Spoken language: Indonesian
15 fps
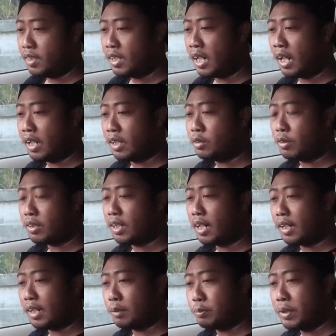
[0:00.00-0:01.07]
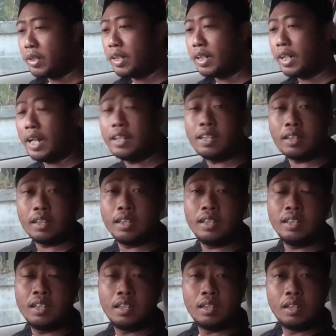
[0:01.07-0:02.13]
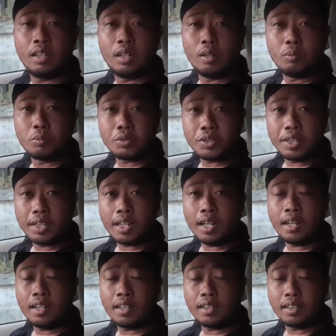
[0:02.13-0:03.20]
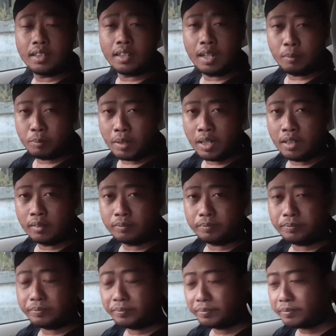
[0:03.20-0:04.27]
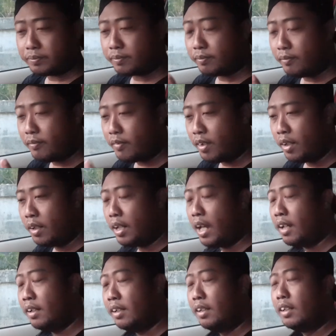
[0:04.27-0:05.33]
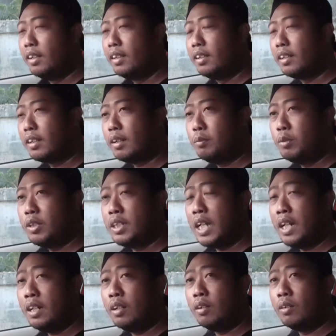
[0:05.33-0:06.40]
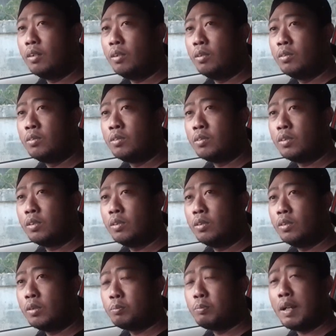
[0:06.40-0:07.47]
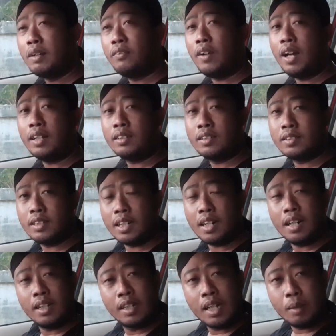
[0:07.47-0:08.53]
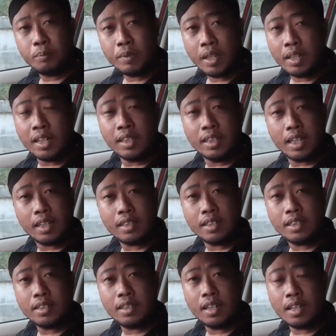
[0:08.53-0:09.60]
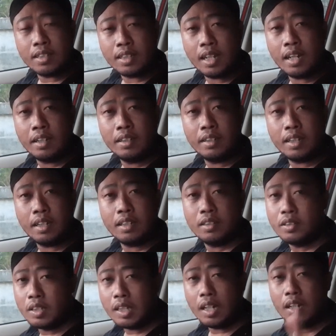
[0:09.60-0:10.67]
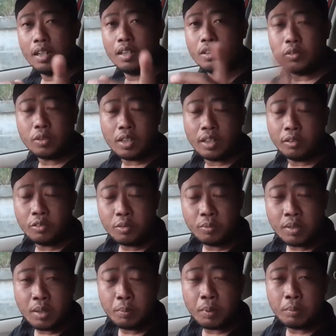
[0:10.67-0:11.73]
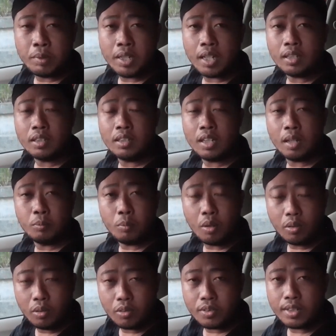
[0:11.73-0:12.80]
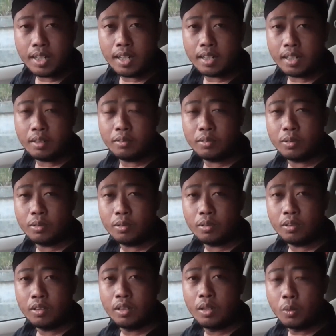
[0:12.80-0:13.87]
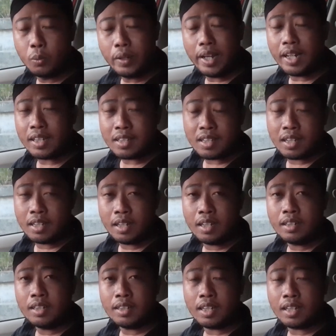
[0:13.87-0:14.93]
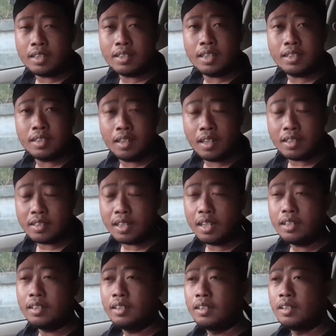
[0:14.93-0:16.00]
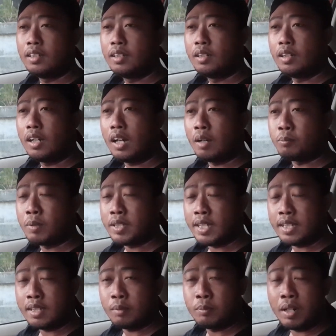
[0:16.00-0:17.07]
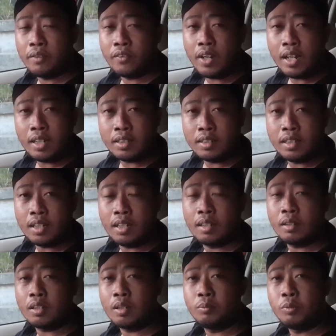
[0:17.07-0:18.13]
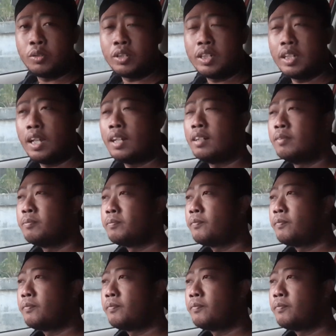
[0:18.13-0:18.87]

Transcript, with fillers: nah itu adalah kelebihan dari energi mustika kelapa ya kemudian untuk manfaat secara lengkapnya nanti akan saya jelaskan ya. Jika saudaraku semuanya berminat, ya monggo silahkan untuk WA ke saya. Nanti akan saya jelaskan apa saja manfaatnya, kemudian